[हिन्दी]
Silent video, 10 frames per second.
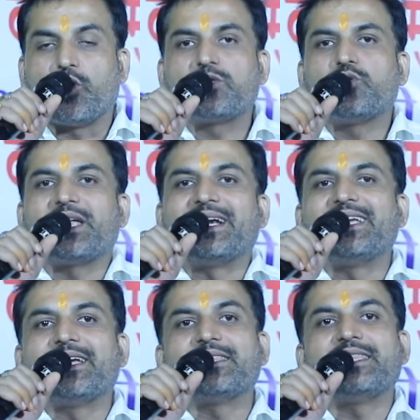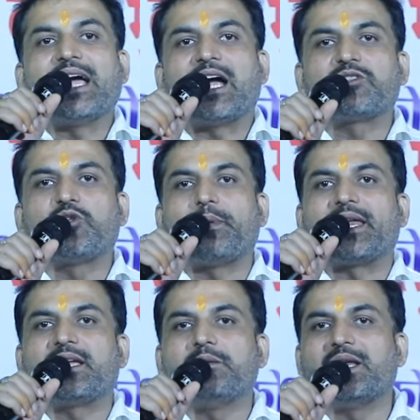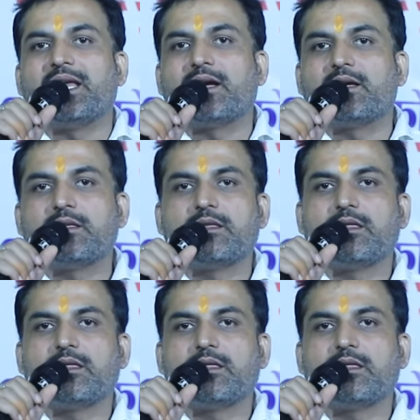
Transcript: और सोसाइटी कहती है 800 पार्किंग मिलेगा